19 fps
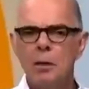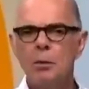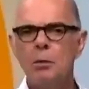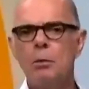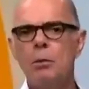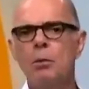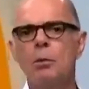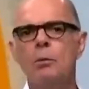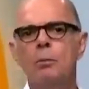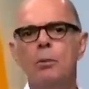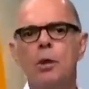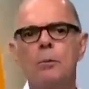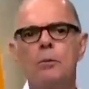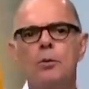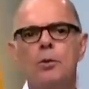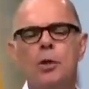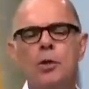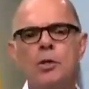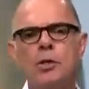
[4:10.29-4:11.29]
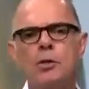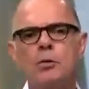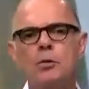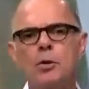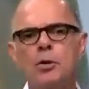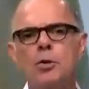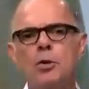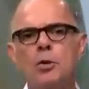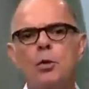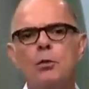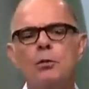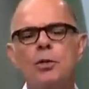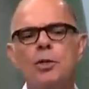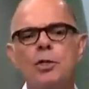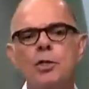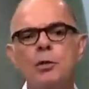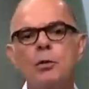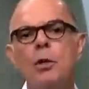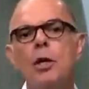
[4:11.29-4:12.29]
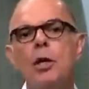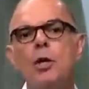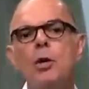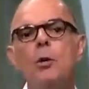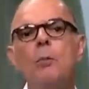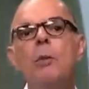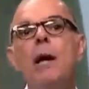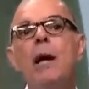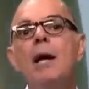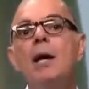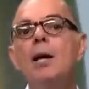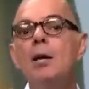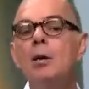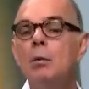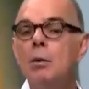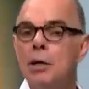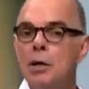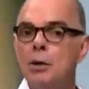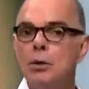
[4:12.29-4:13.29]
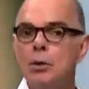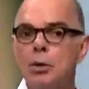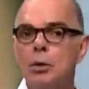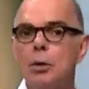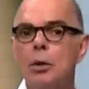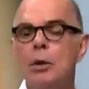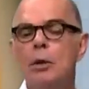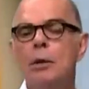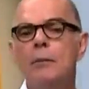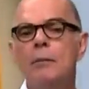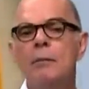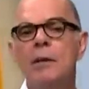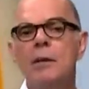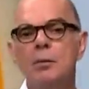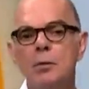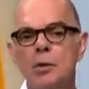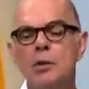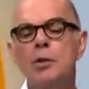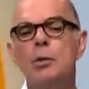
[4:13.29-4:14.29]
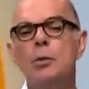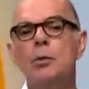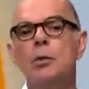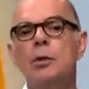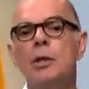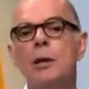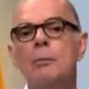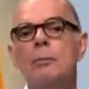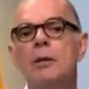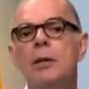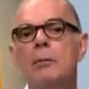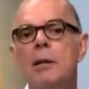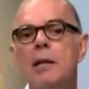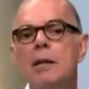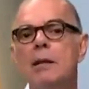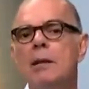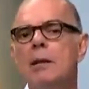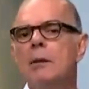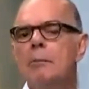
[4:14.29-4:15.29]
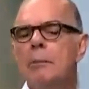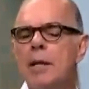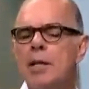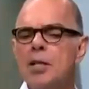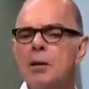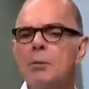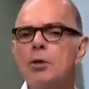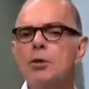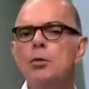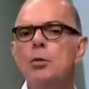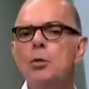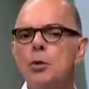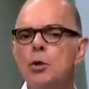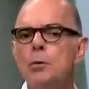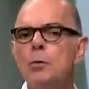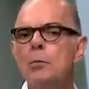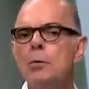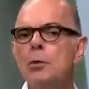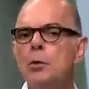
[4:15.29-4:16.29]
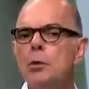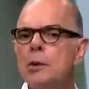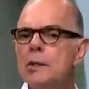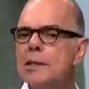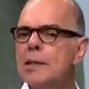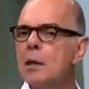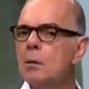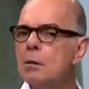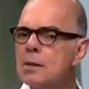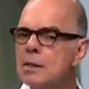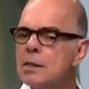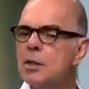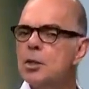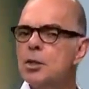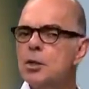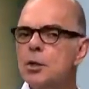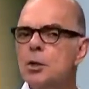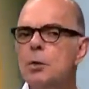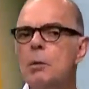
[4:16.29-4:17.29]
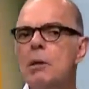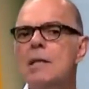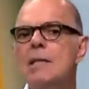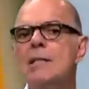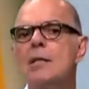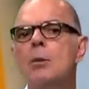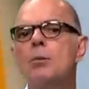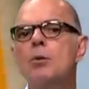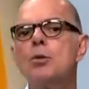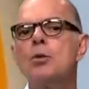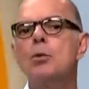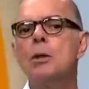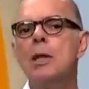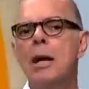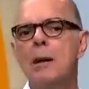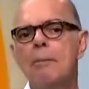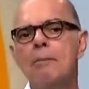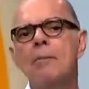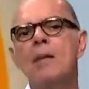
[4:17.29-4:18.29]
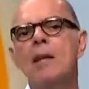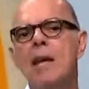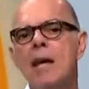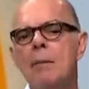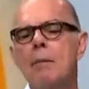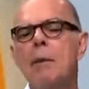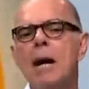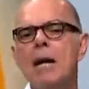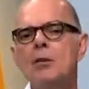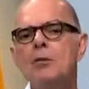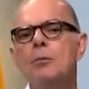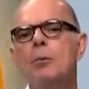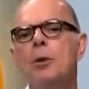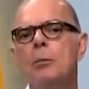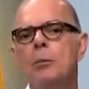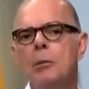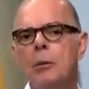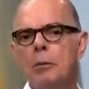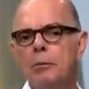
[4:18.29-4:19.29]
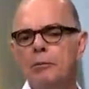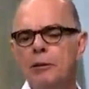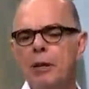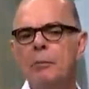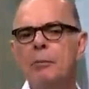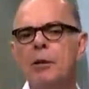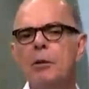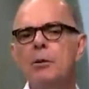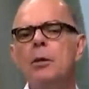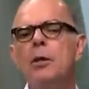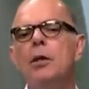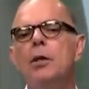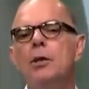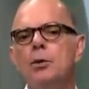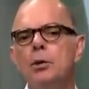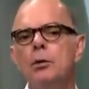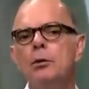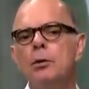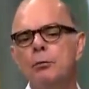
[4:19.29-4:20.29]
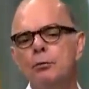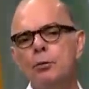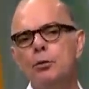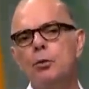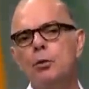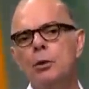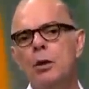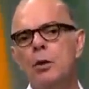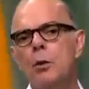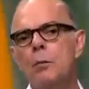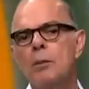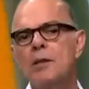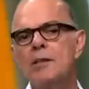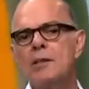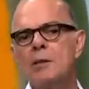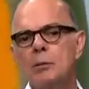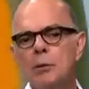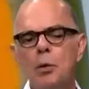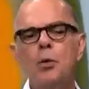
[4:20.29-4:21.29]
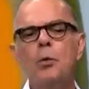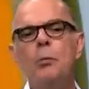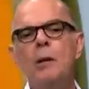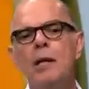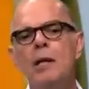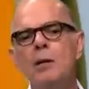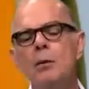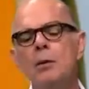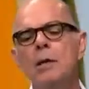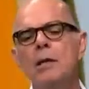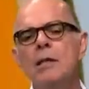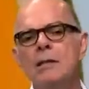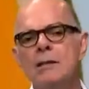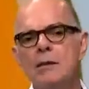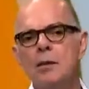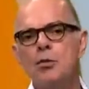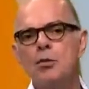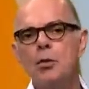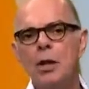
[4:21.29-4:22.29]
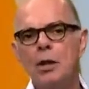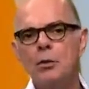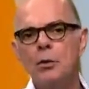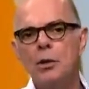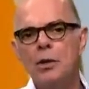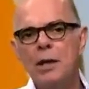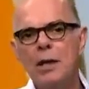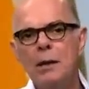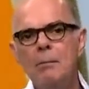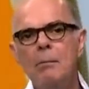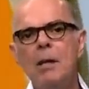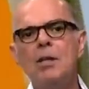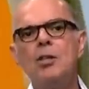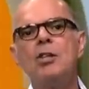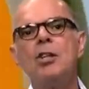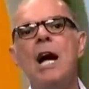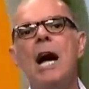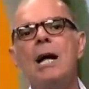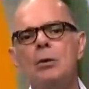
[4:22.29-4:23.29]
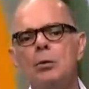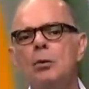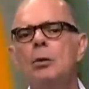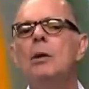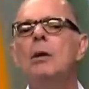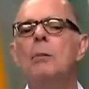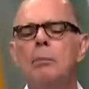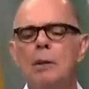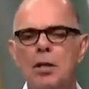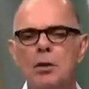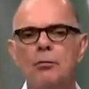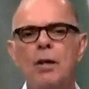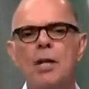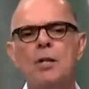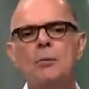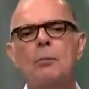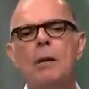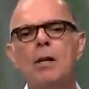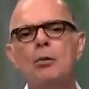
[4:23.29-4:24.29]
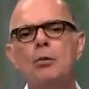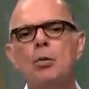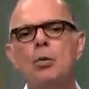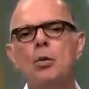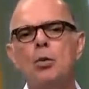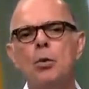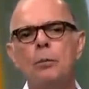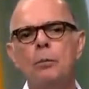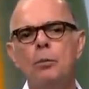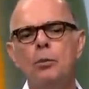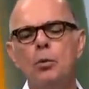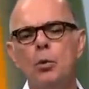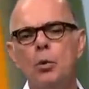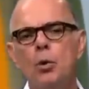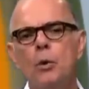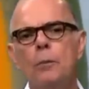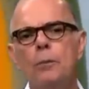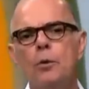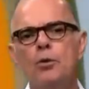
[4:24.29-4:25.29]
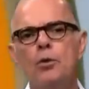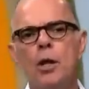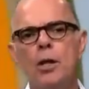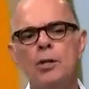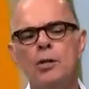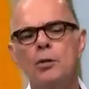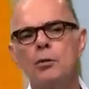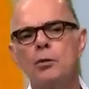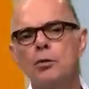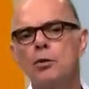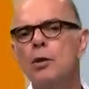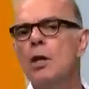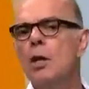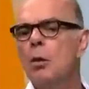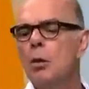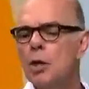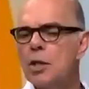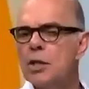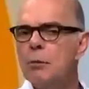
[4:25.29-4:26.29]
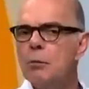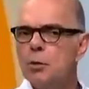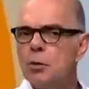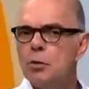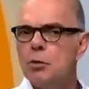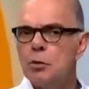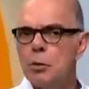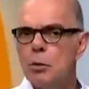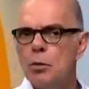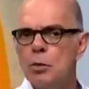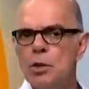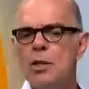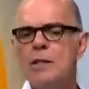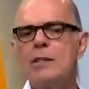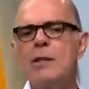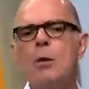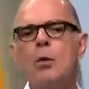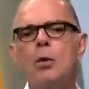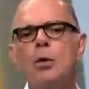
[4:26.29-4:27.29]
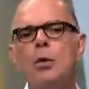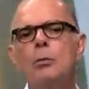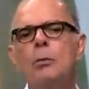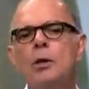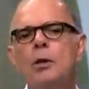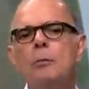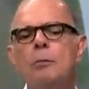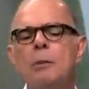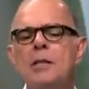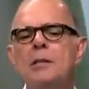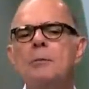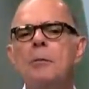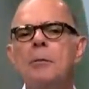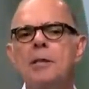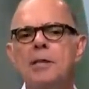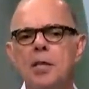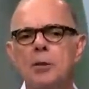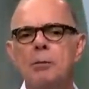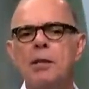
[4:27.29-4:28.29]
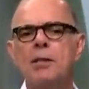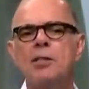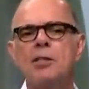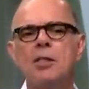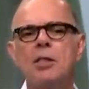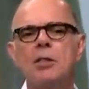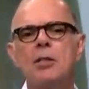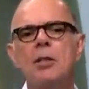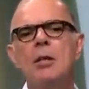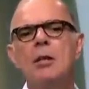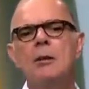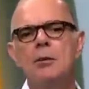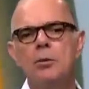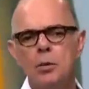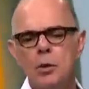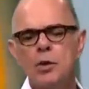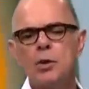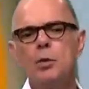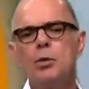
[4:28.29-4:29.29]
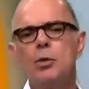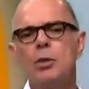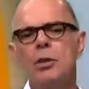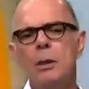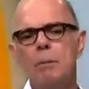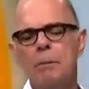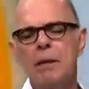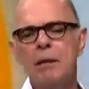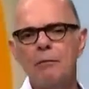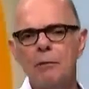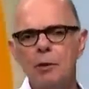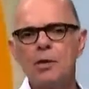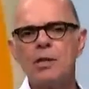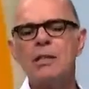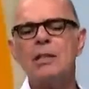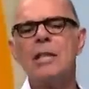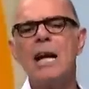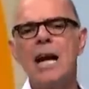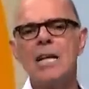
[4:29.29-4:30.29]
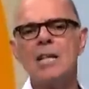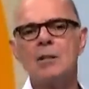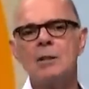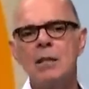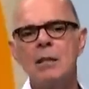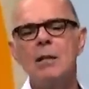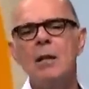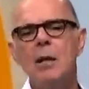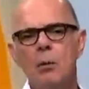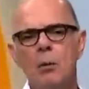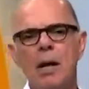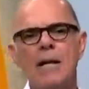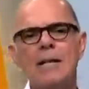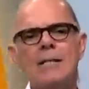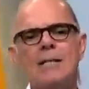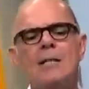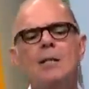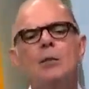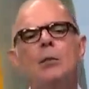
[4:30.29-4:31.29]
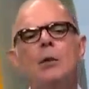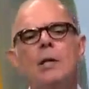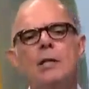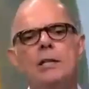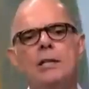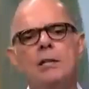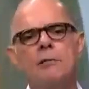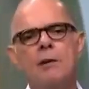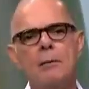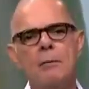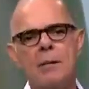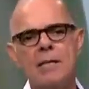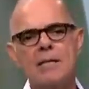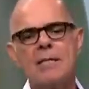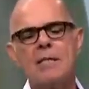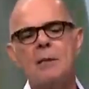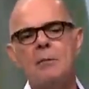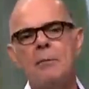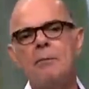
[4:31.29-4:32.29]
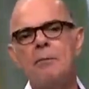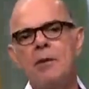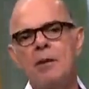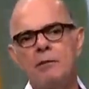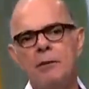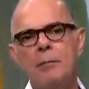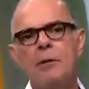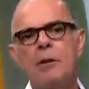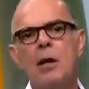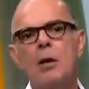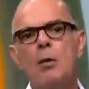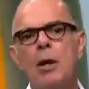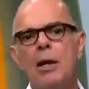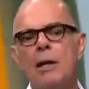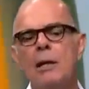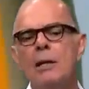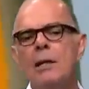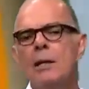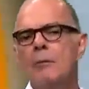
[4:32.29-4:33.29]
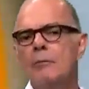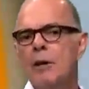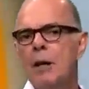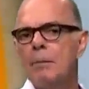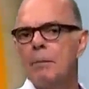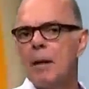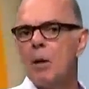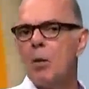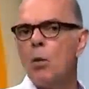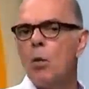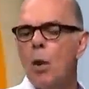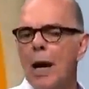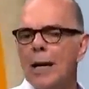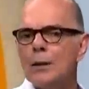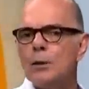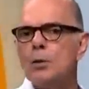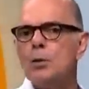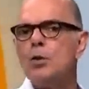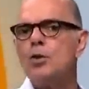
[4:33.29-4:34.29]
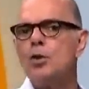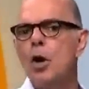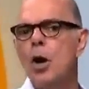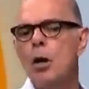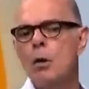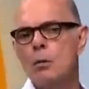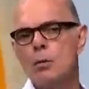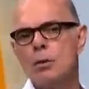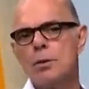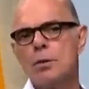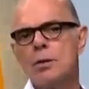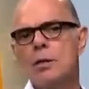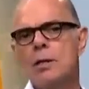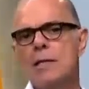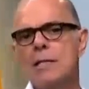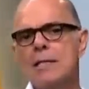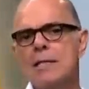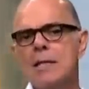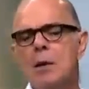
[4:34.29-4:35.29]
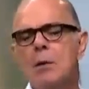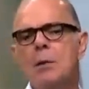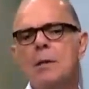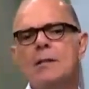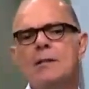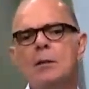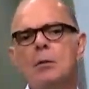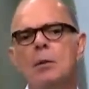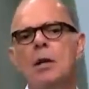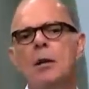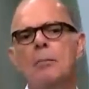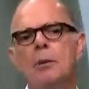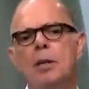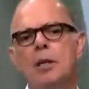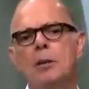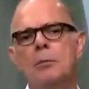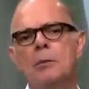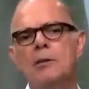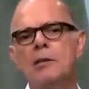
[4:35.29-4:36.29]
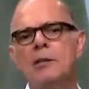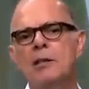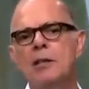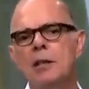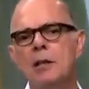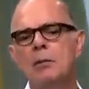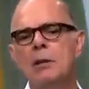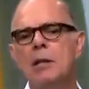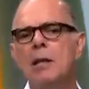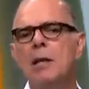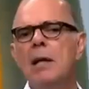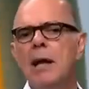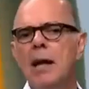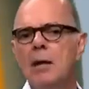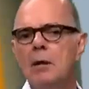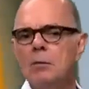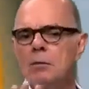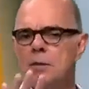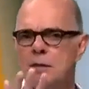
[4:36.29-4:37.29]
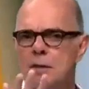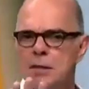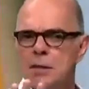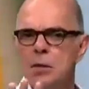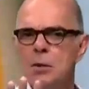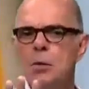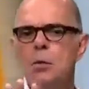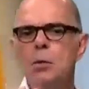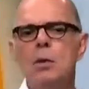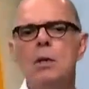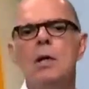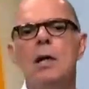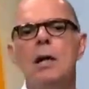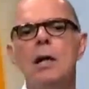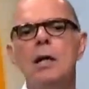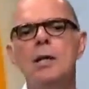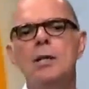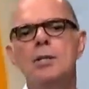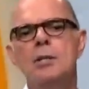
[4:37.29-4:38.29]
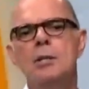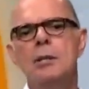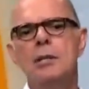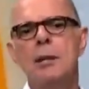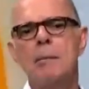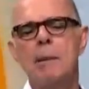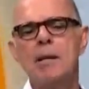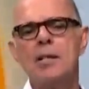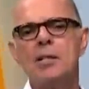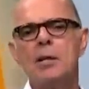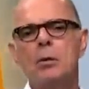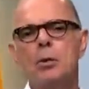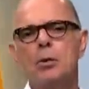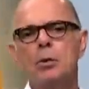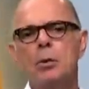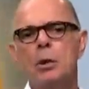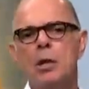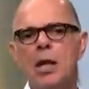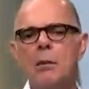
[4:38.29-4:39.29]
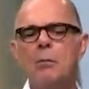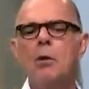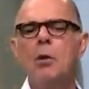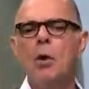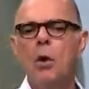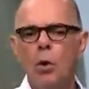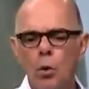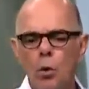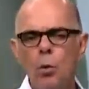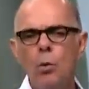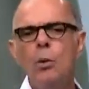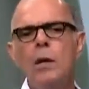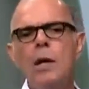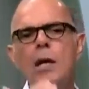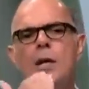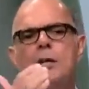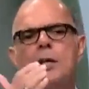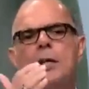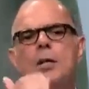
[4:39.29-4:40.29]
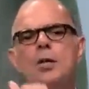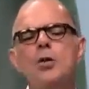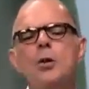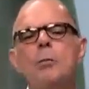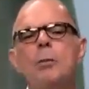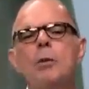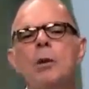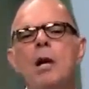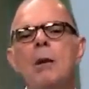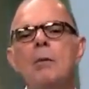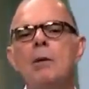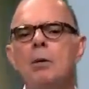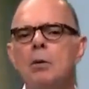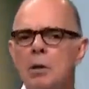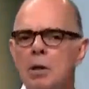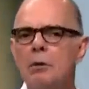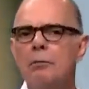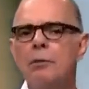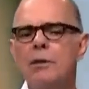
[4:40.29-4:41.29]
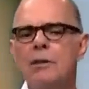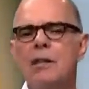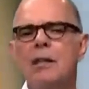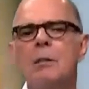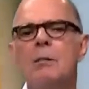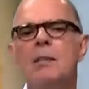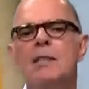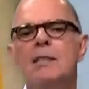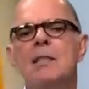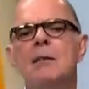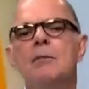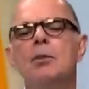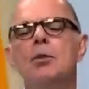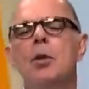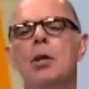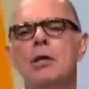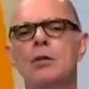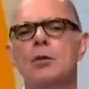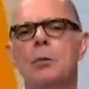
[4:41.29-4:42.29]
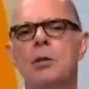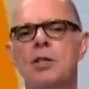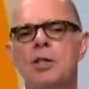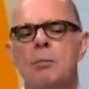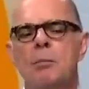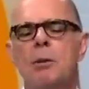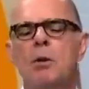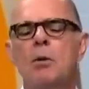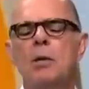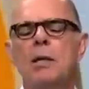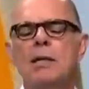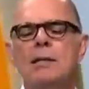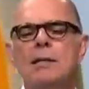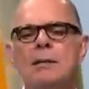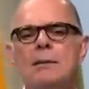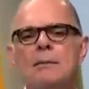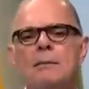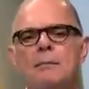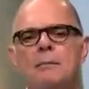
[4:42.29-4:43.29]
O, o próprio Jorge Jesus tirou o Vitinho. E o Berrinho que entrou no segundo tempo também, praticamente no último minuto, saiu sentindo uma lesão muscular. É mais um problema para o Flamengo no, no, futuro da competição. Não que o Berrio seja jogador imediato, mas faz parte do, clube, do grupo e o Jorge Jesus gosta muito de utilizar o colombiano, principalmente nas partidas no segundo tempo, pela velocidade, né? É um cara insinuante que vai para cima. O Flamengo agora vai para quatro jogos em sequência no Campeonato Brasileiro, né? Eram cinco antes da partida contra o Grêmio. Um ele já deixou pelo caminho, que foi exatamente essa vitória sobre a Chapecoense